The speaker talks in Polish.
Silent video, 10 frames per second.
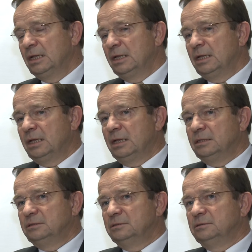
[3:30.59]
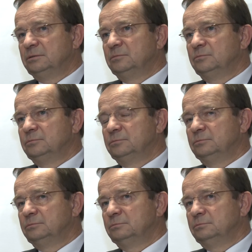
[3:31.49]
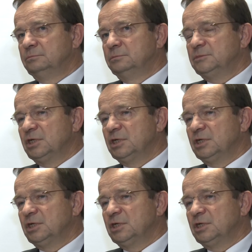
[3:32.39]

Czy planujecie jakąś wspólną akcję?